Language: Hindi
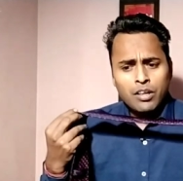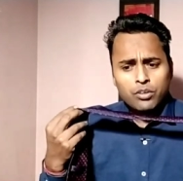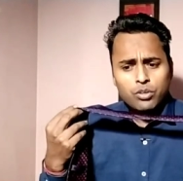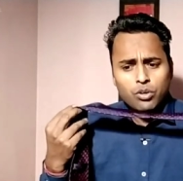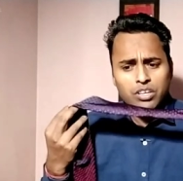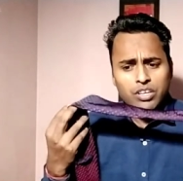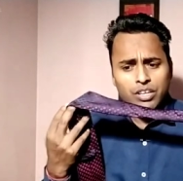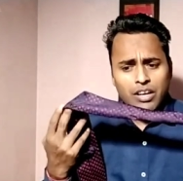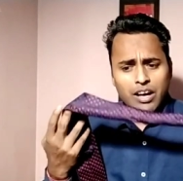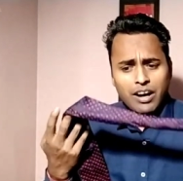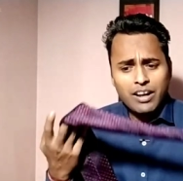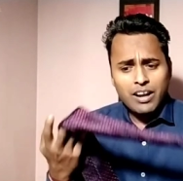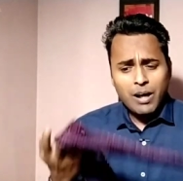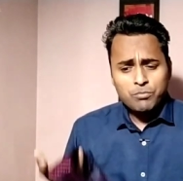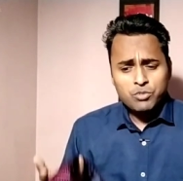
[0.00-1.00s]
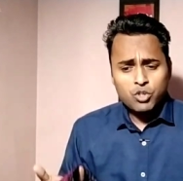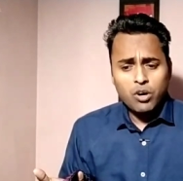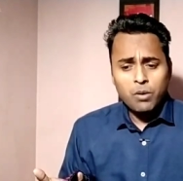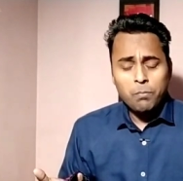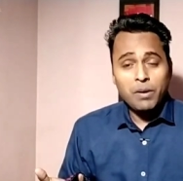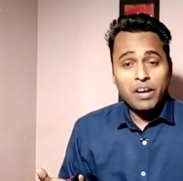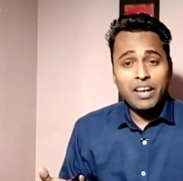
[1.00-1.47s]
क्योंकि अगर आप
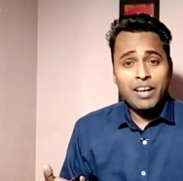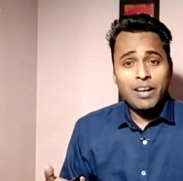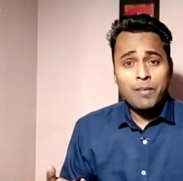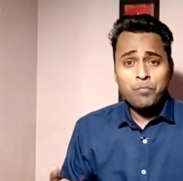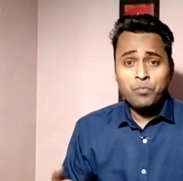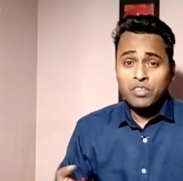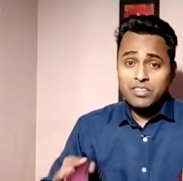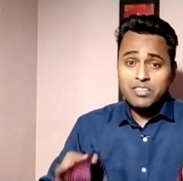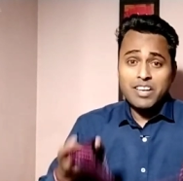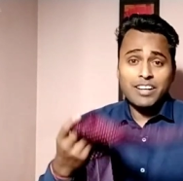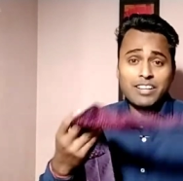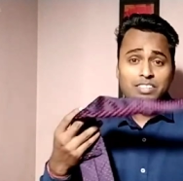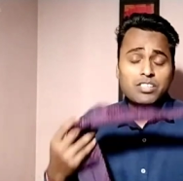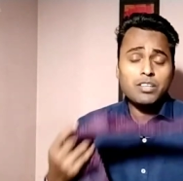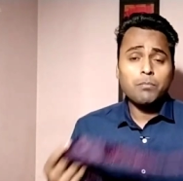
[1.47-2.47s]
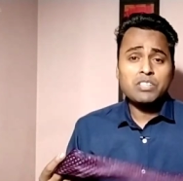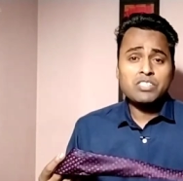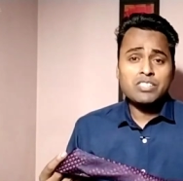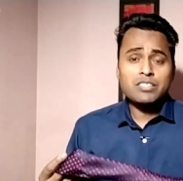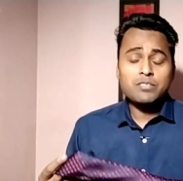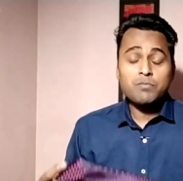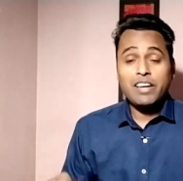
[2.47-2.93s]
जॉब में हैं या किसी
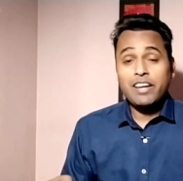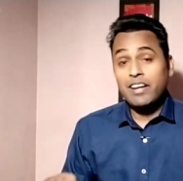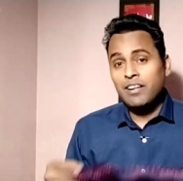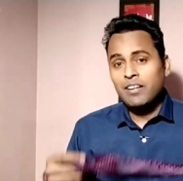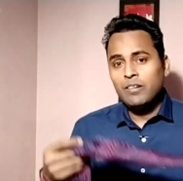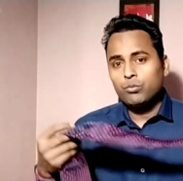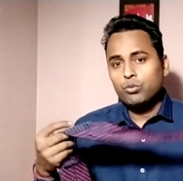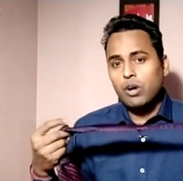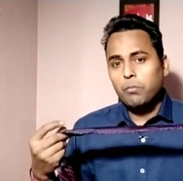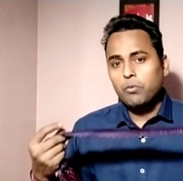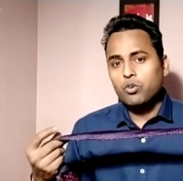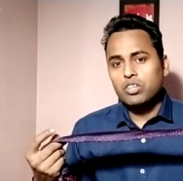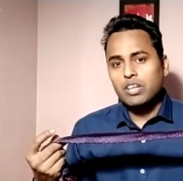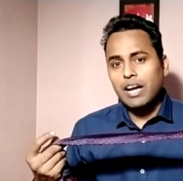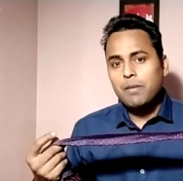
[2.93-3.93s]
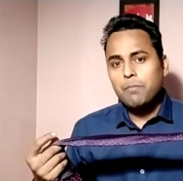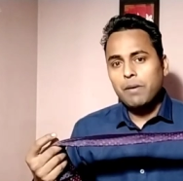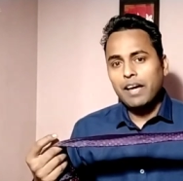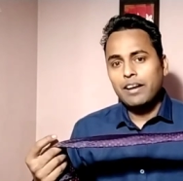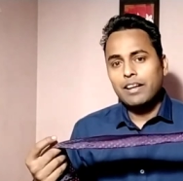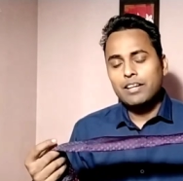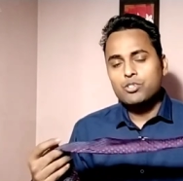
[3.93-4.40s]
बिजनेस में है तो आपको टाई
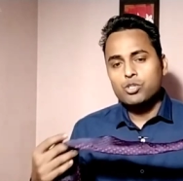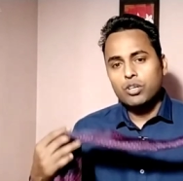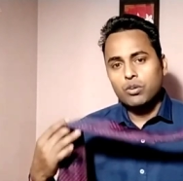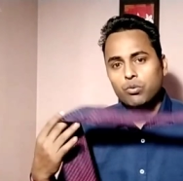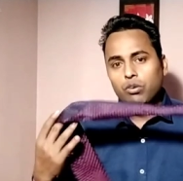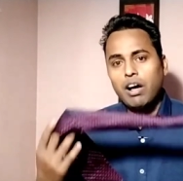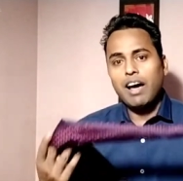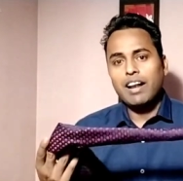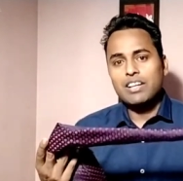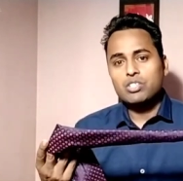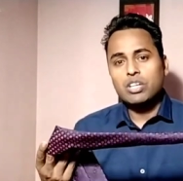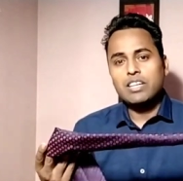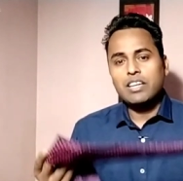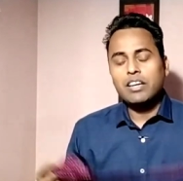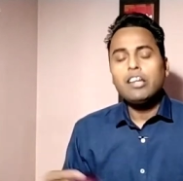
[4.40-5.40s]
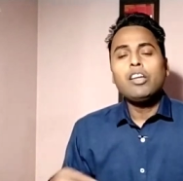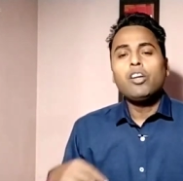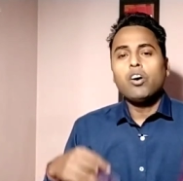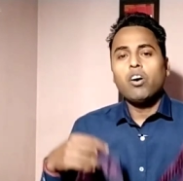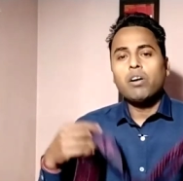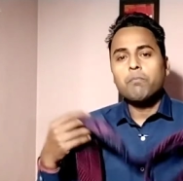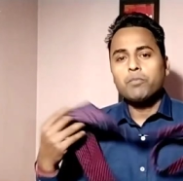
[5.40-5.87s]
पहनना जरूर आना चाहिए
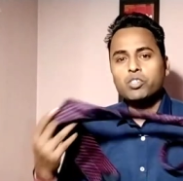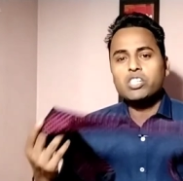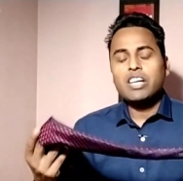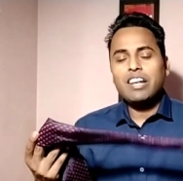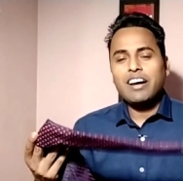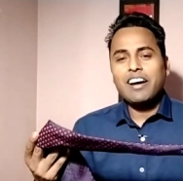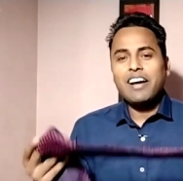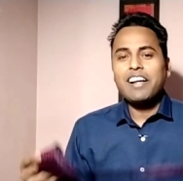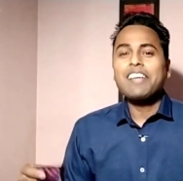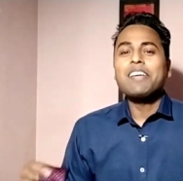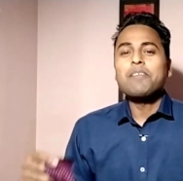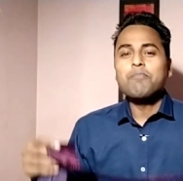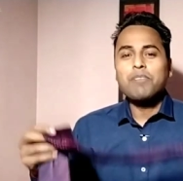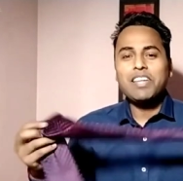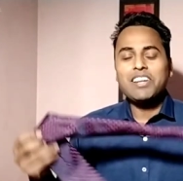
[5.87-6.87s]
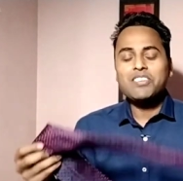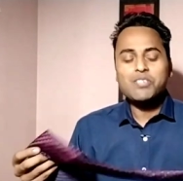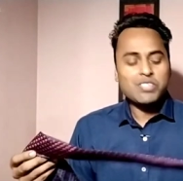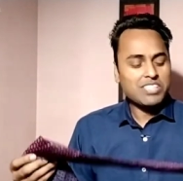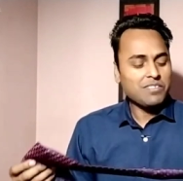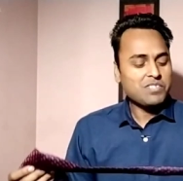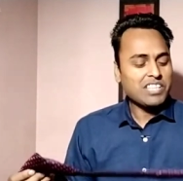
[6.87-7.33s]
और मुझे लगा कि मेरे
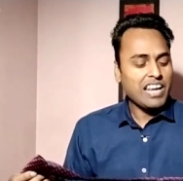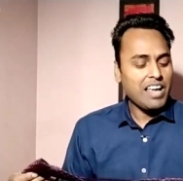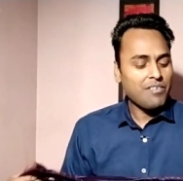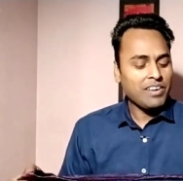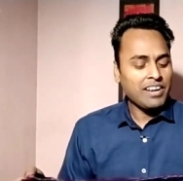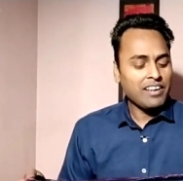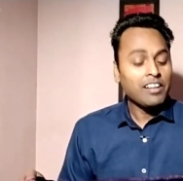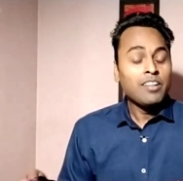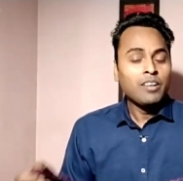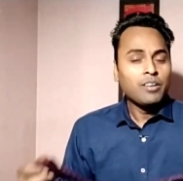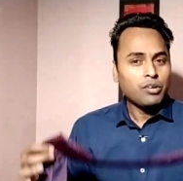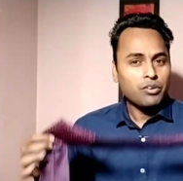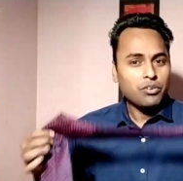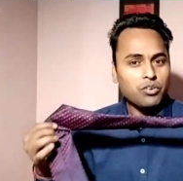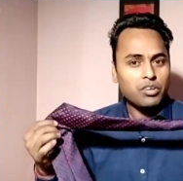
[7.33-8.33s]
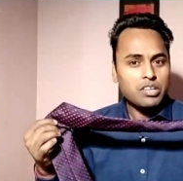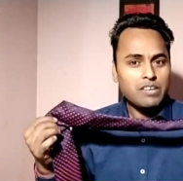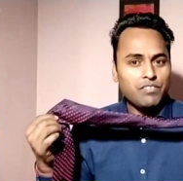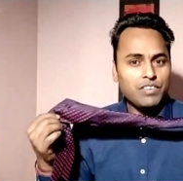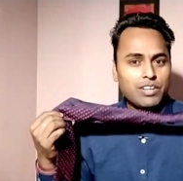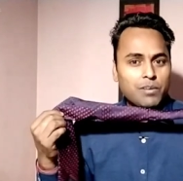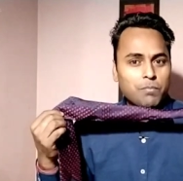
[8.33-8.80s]
जो सब्सक्राइबर हैं उनको ये
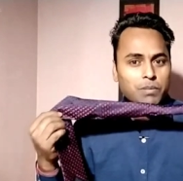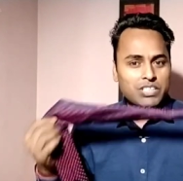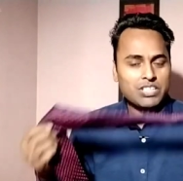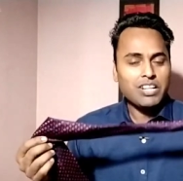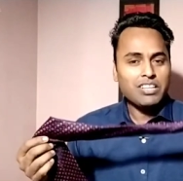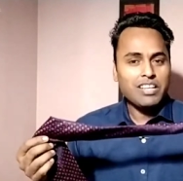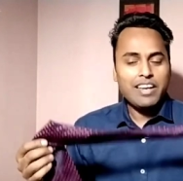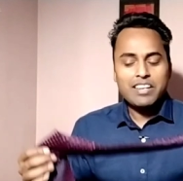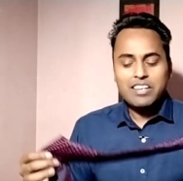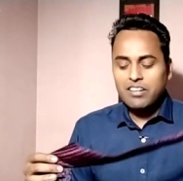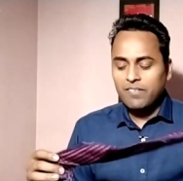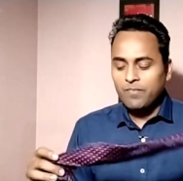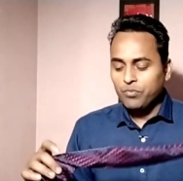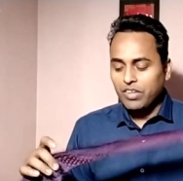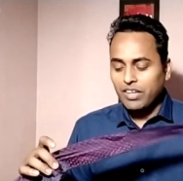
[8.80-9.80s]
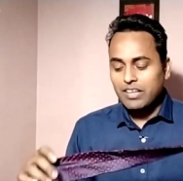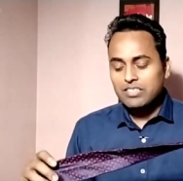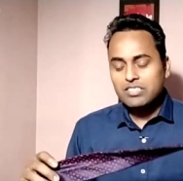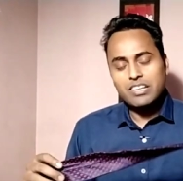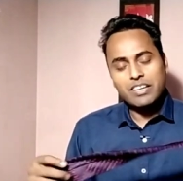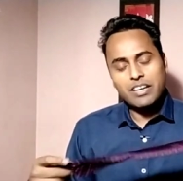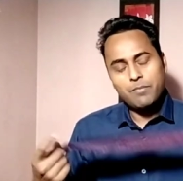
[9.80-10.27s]
वीडियो पसंद आएगी
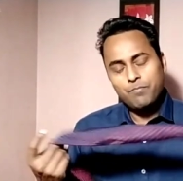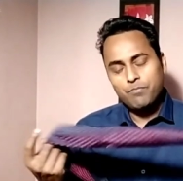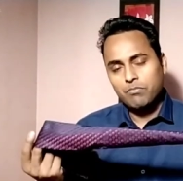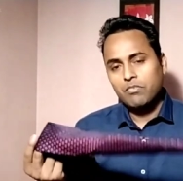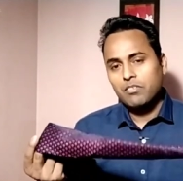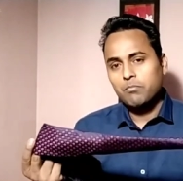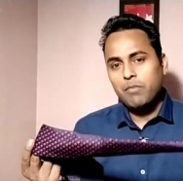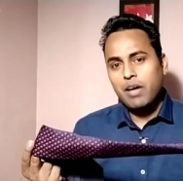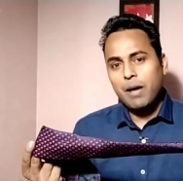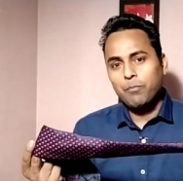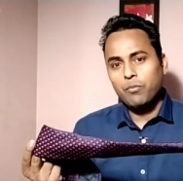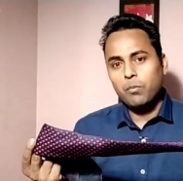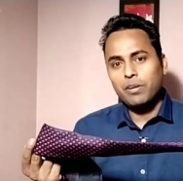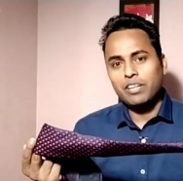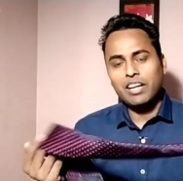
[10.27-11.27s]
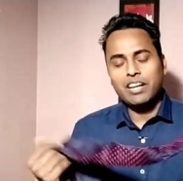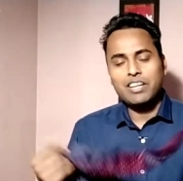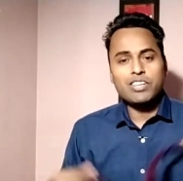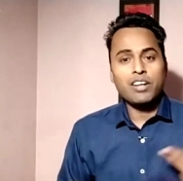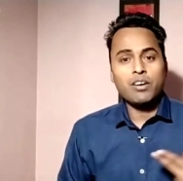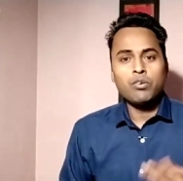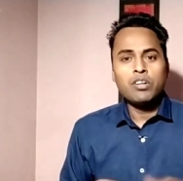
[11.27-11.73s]
इसलिए मैं आपको बताने
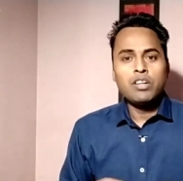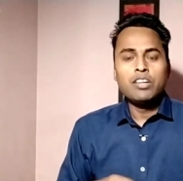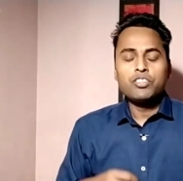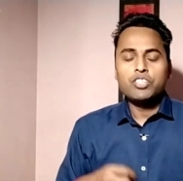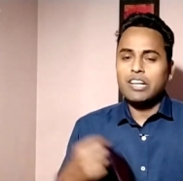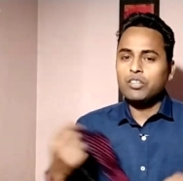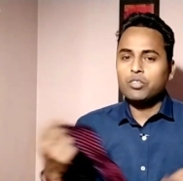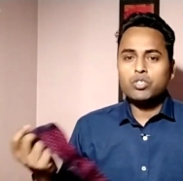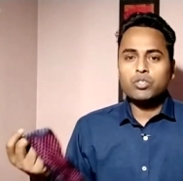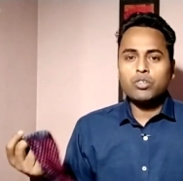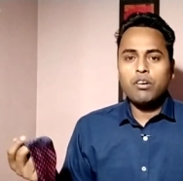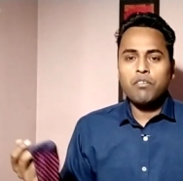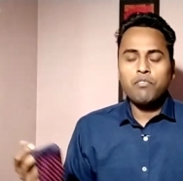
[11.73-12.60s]
जा रहा हूं चलिए दोस्तों